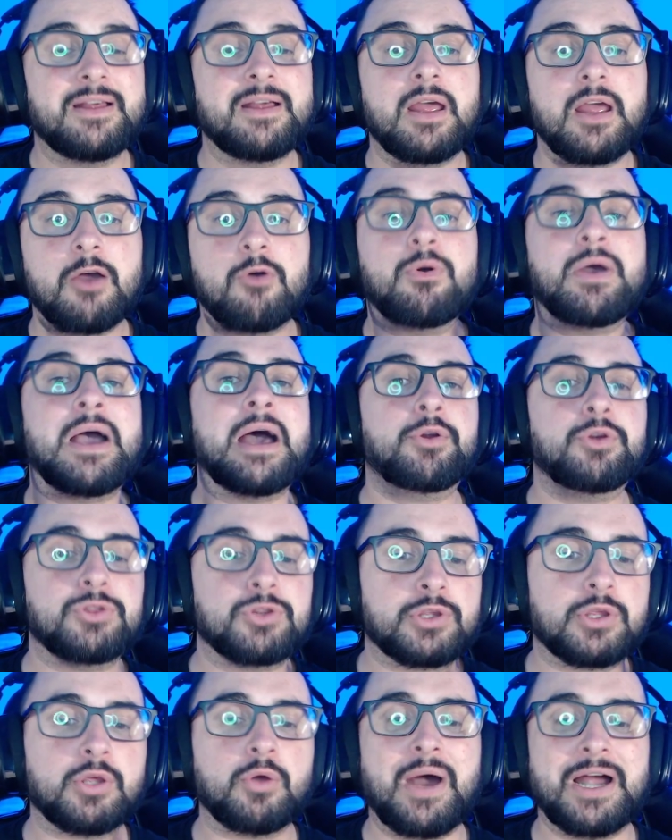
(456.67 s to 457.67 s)
É um
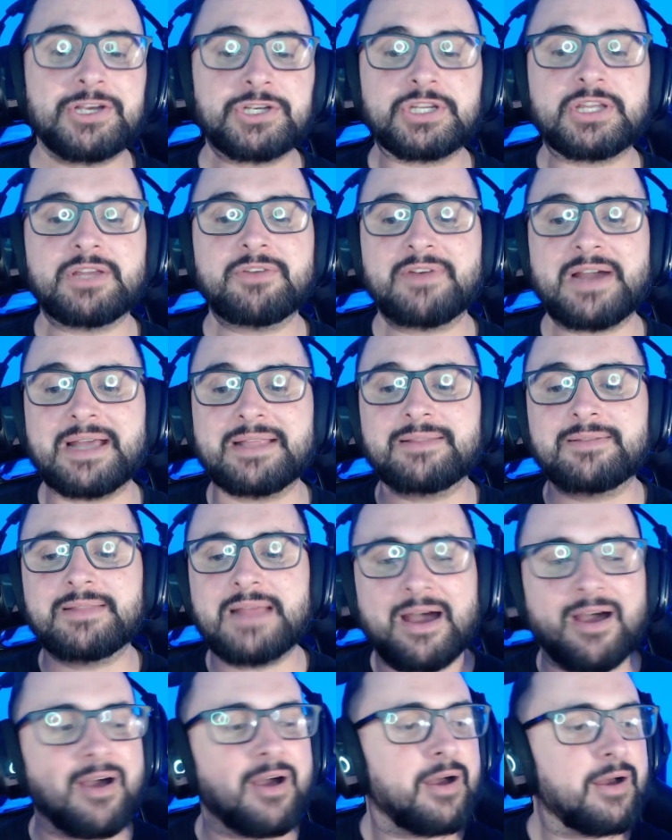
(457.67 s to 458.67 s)
garoto que eu acho que vai
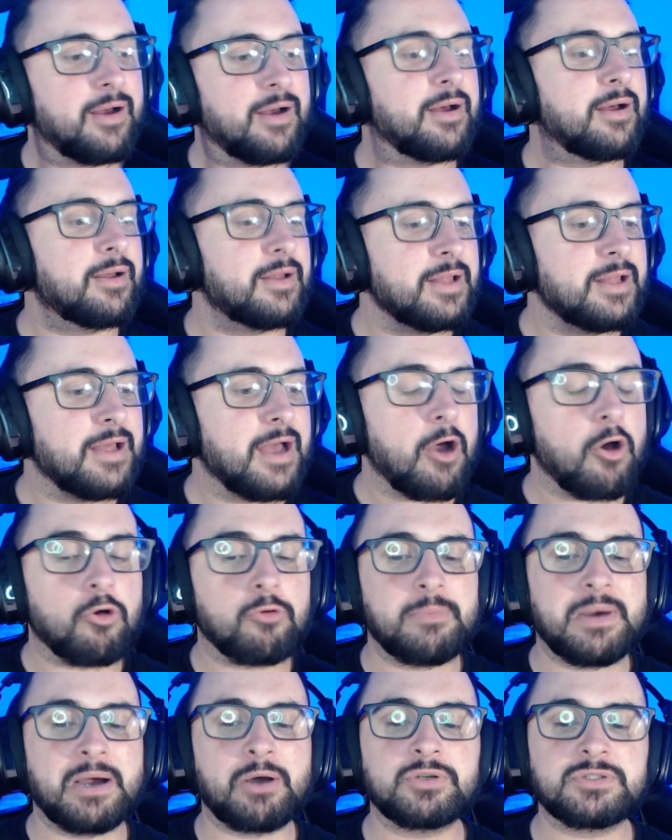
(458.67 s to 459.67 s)
dar
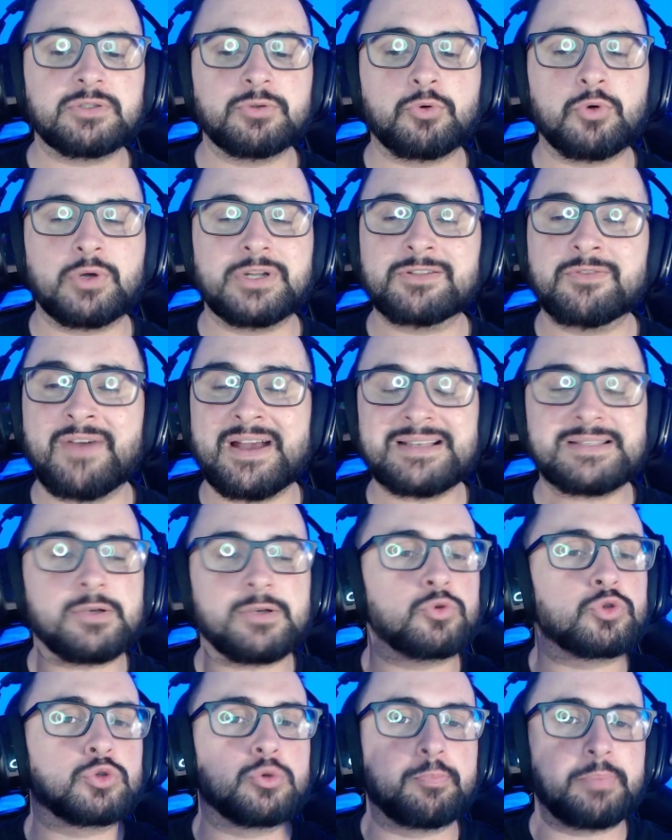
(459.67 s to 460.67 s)
alguma coisa no Corinthians. Não vai ser
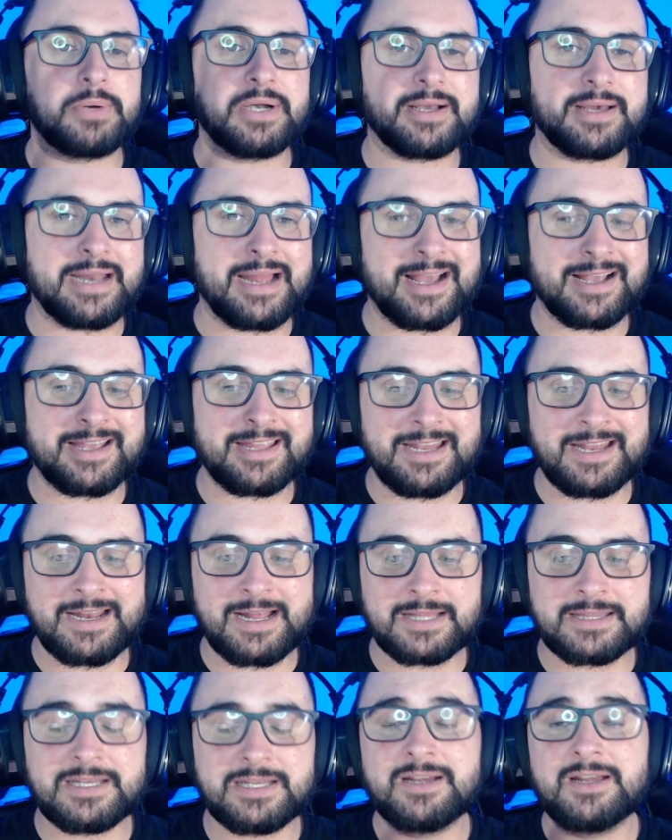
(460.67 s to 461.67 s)
um super craque nem
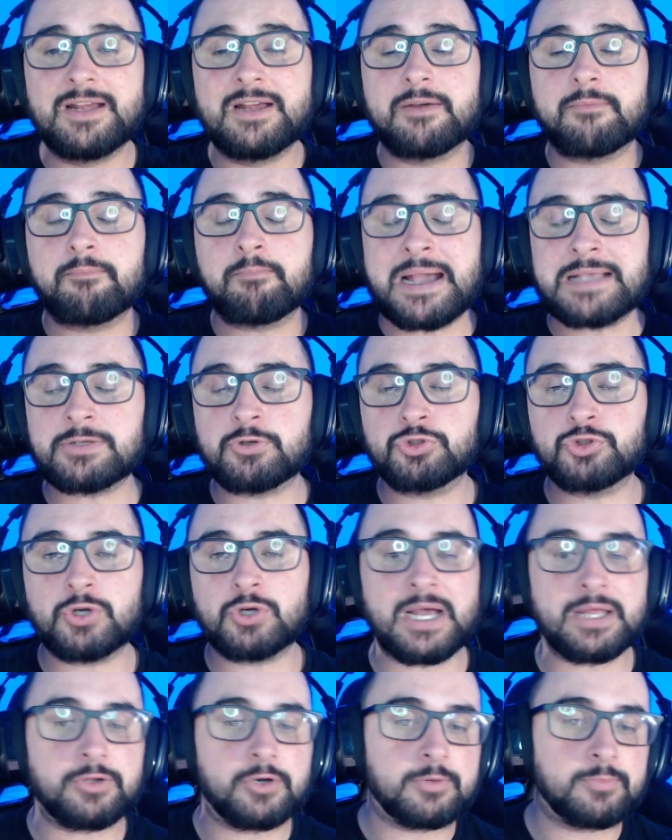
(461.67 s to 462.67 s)
nada, mas é um
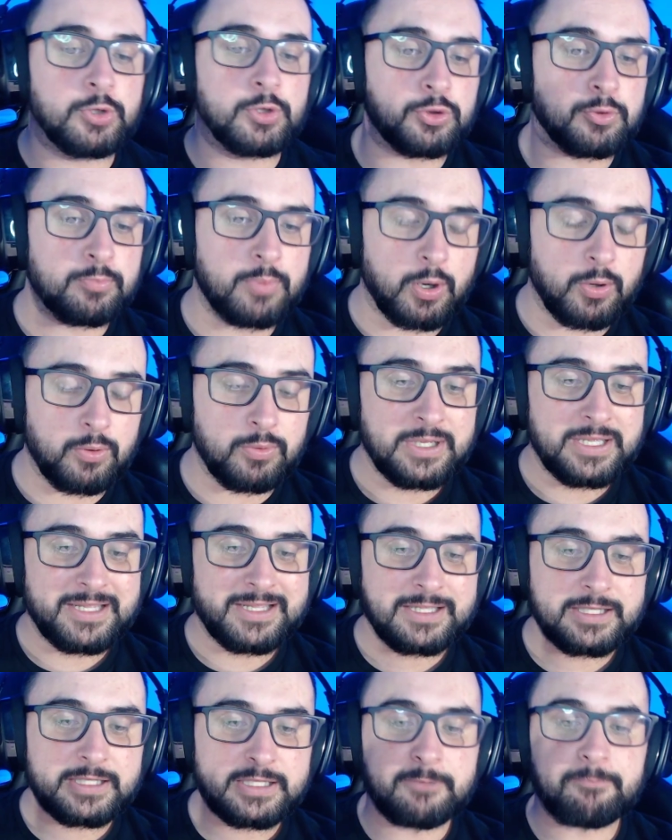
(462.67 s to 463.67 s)
jogador muito bom
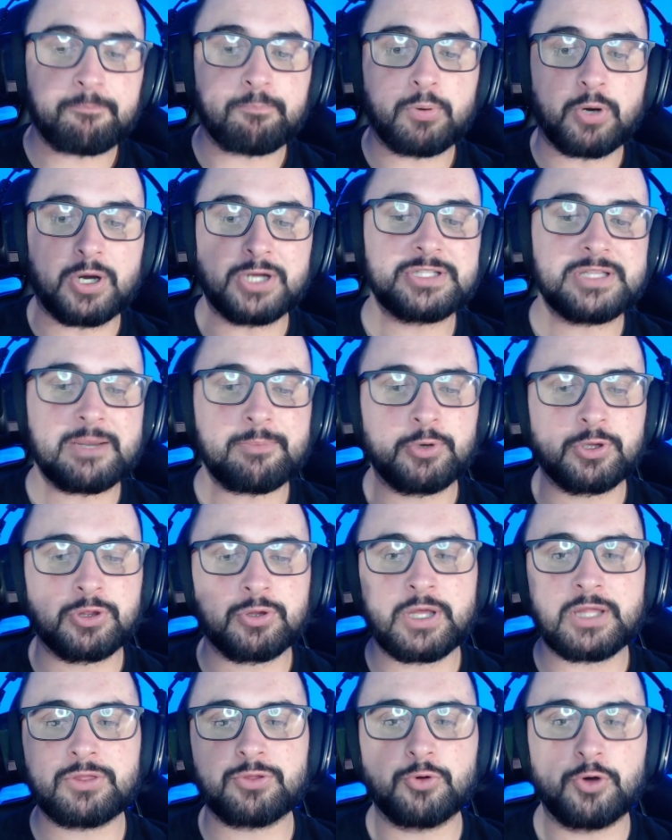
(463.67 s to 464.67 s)
que pode dar muito
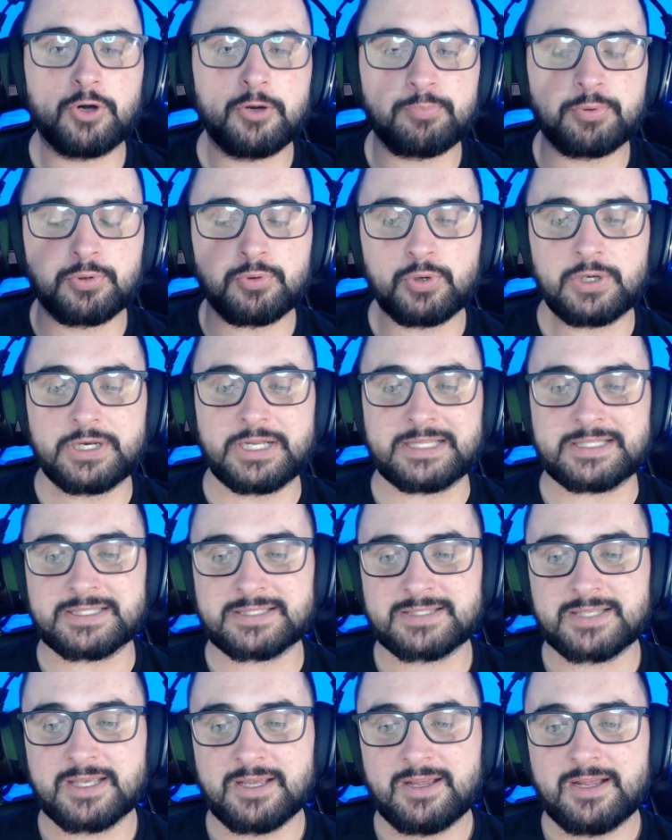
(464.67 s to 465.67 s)
retorno pro Corinthians.